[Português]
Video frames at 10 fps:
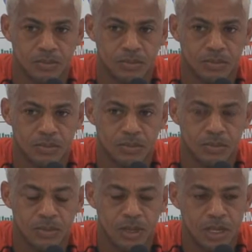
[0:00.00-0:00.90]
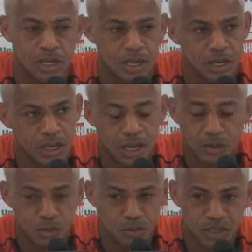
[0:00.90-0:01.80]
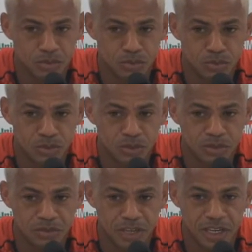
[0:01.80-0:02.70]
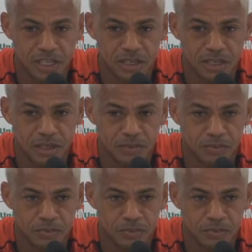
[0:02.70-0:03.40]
certa forma? É um momento muito diferente, né?